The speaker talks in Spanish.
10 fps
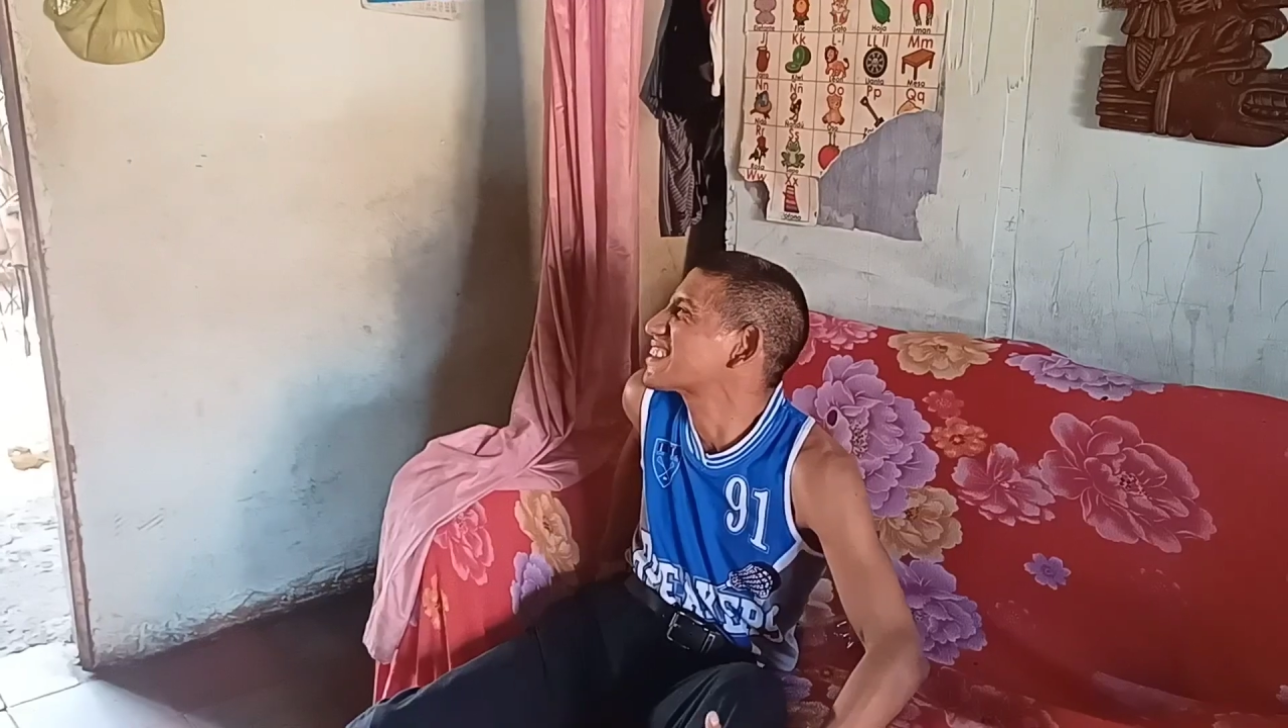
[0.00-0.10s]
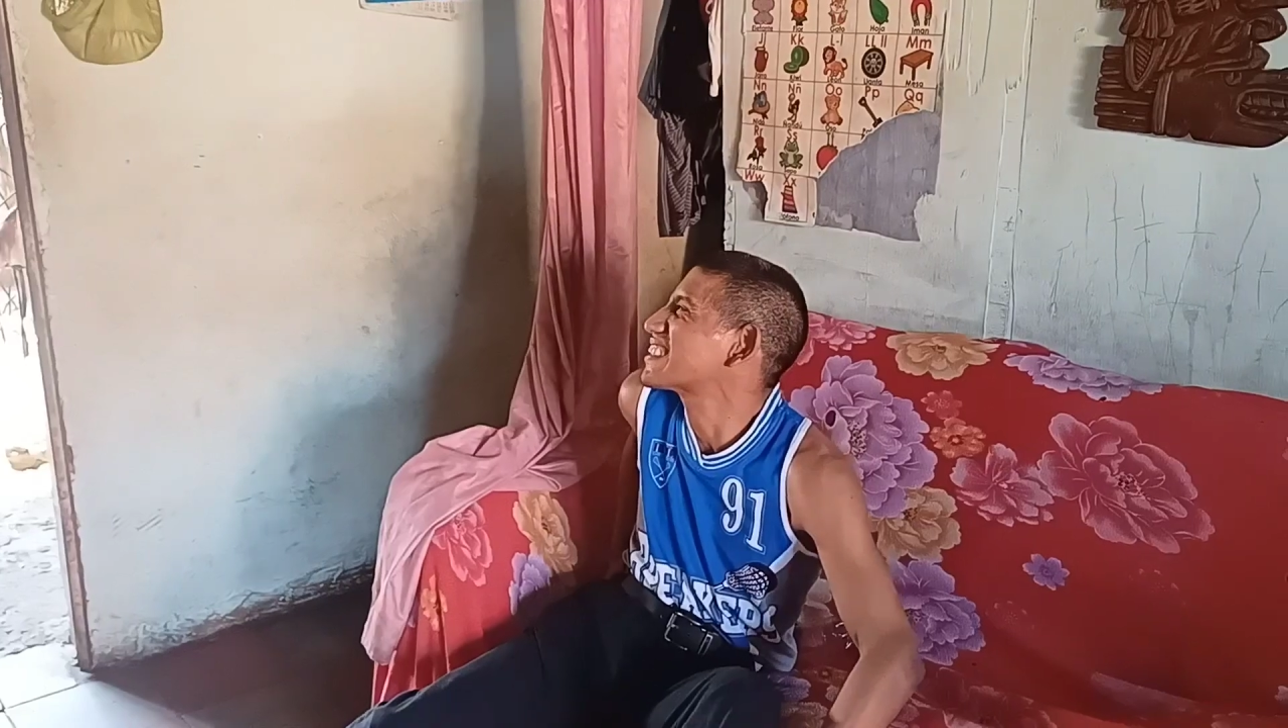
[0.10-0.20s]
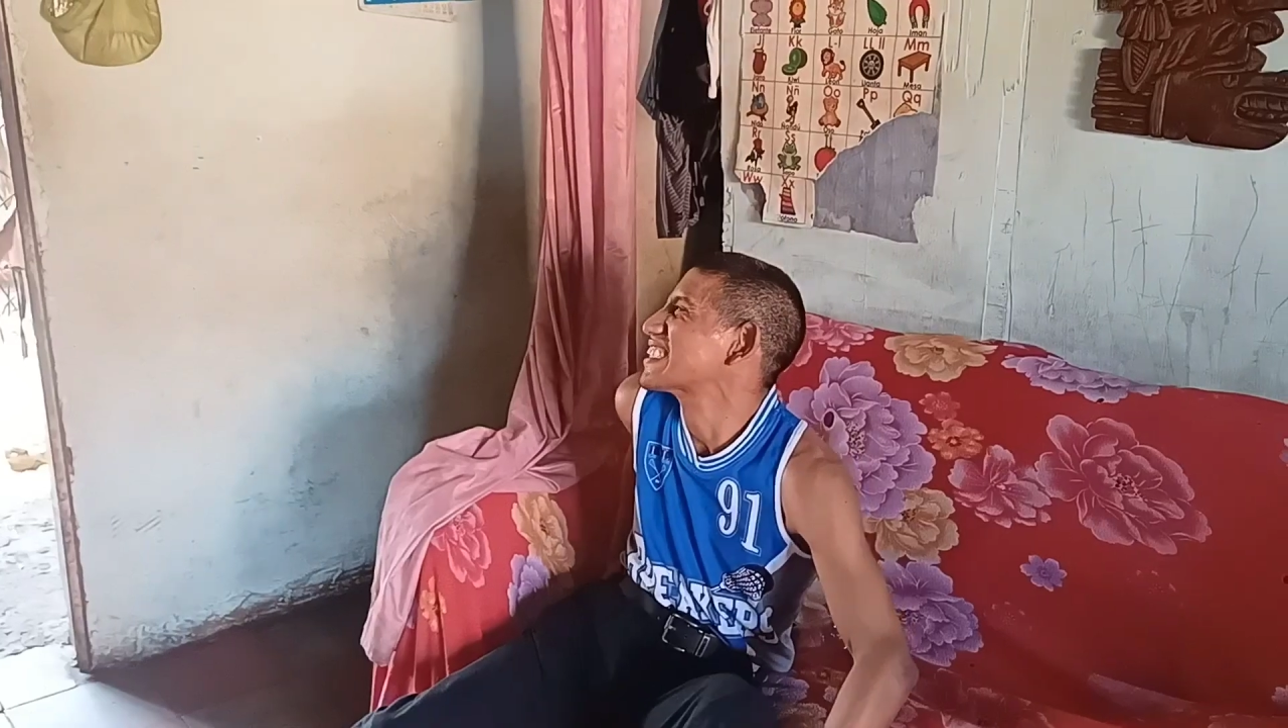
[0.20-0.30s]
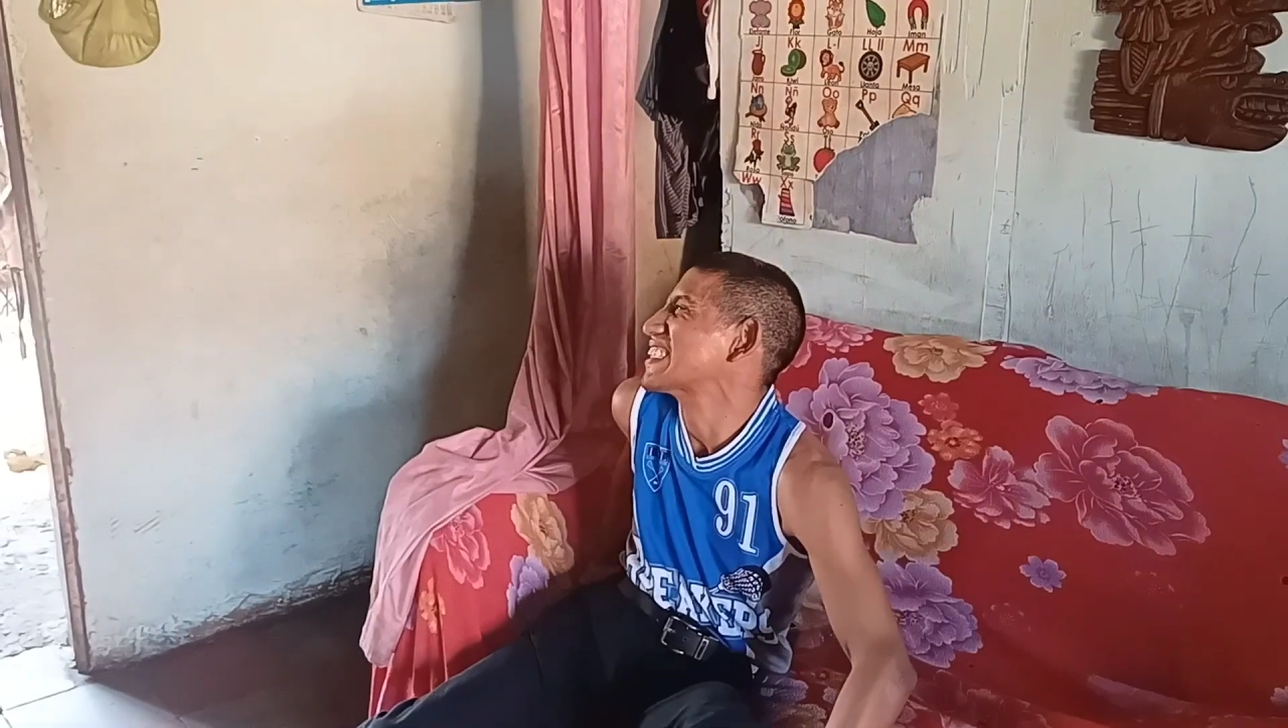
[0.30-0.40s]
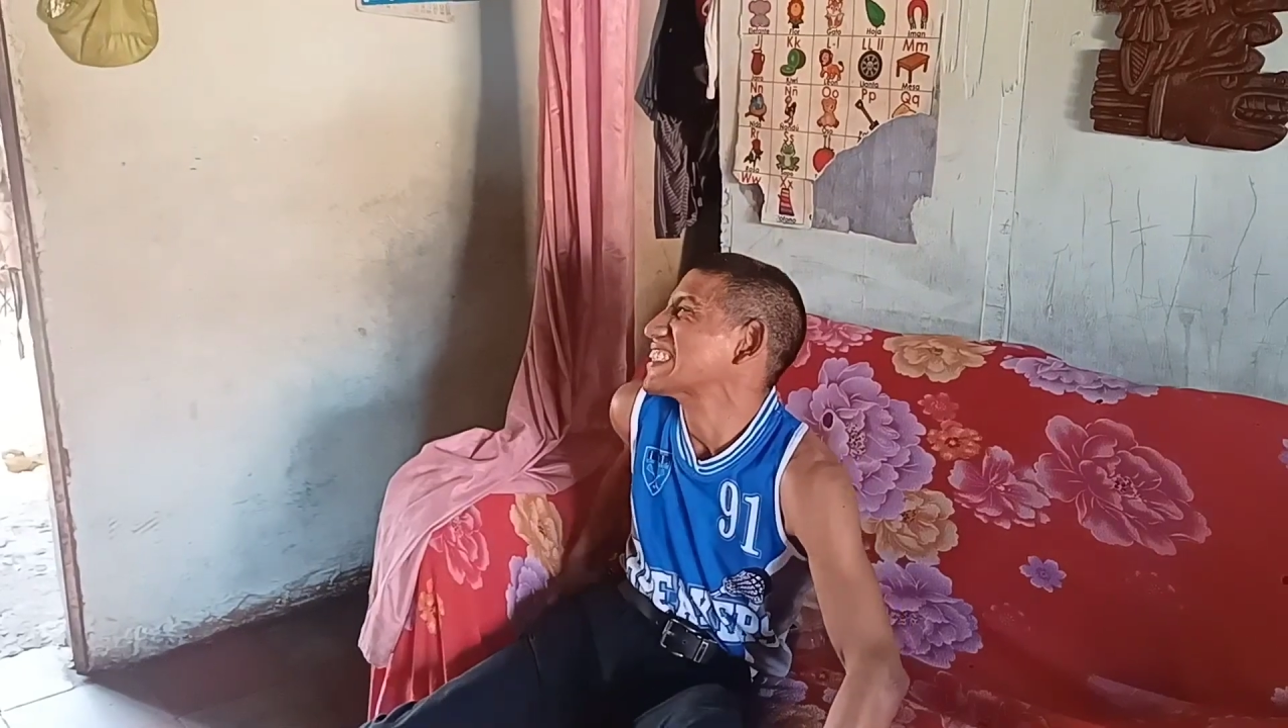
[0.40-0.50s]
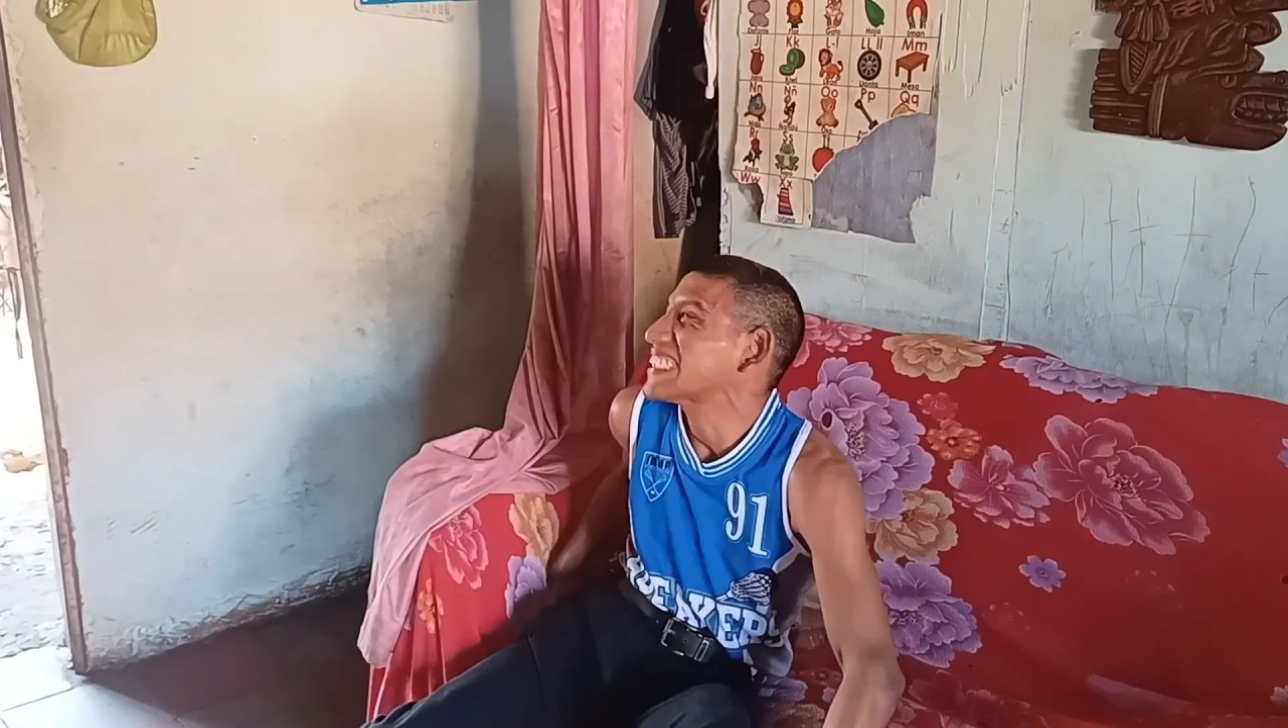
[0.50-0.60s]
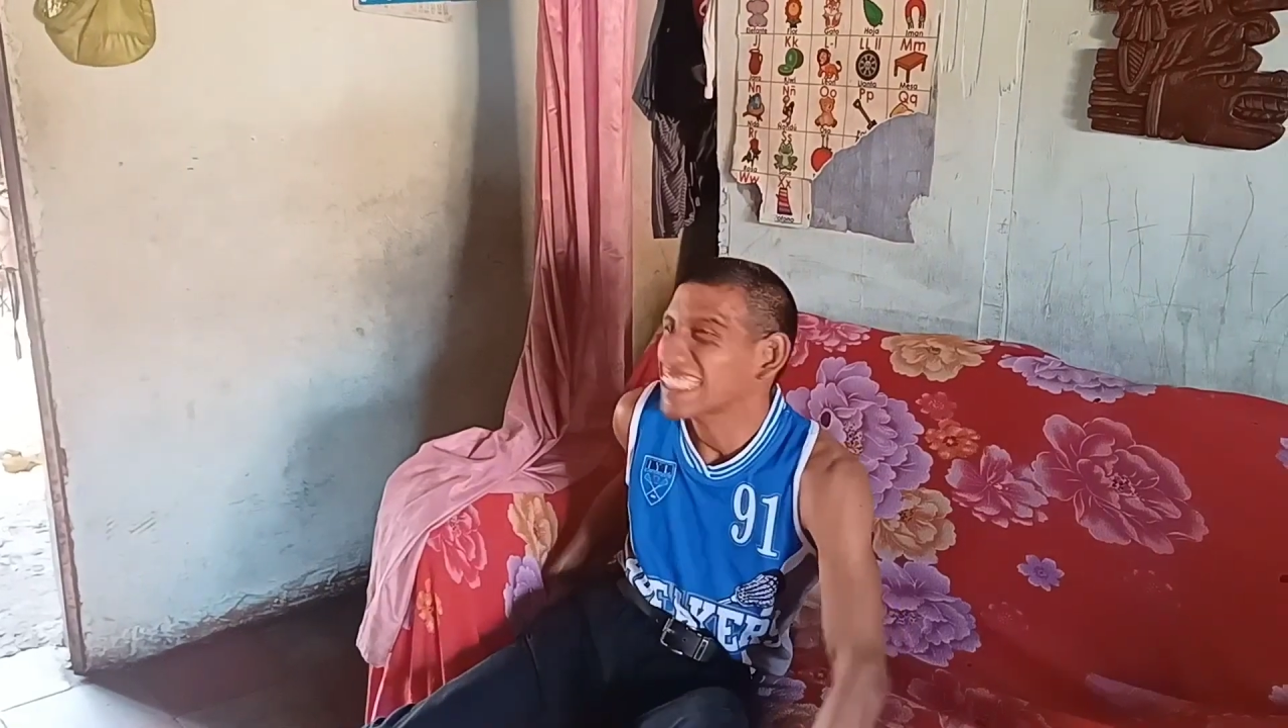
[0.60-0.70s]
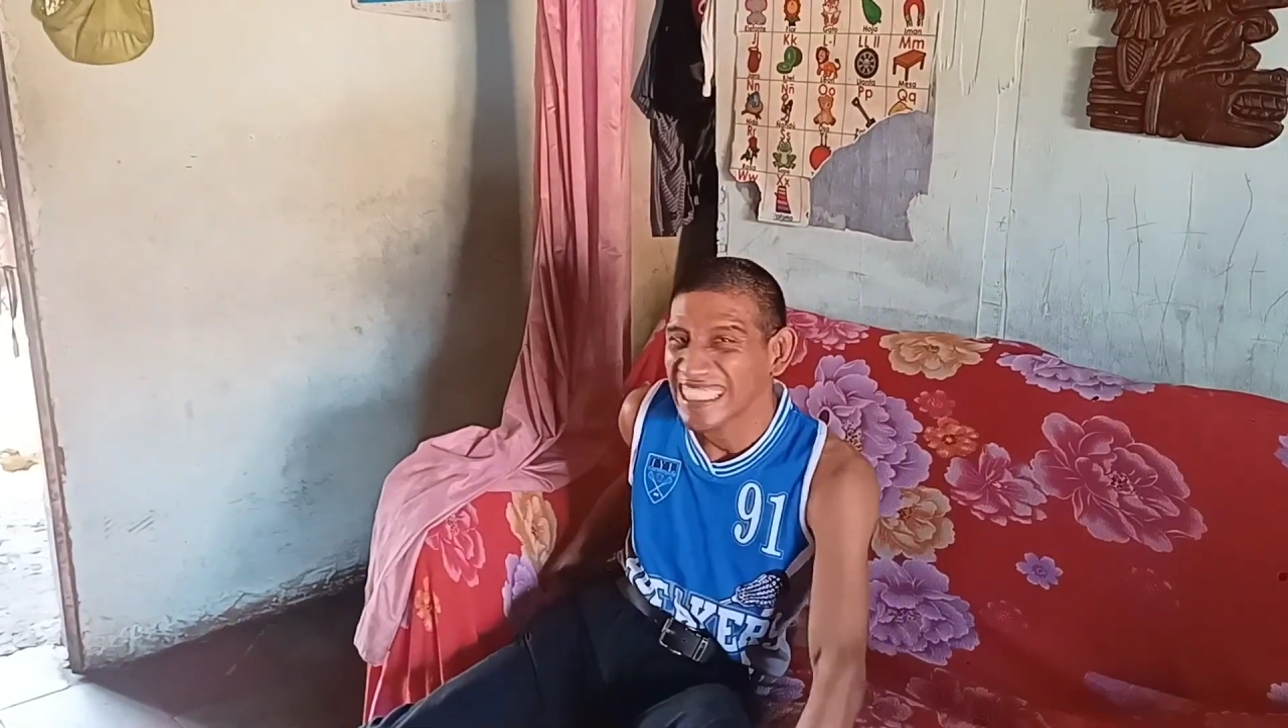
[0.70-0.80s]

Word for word: gracias a Dios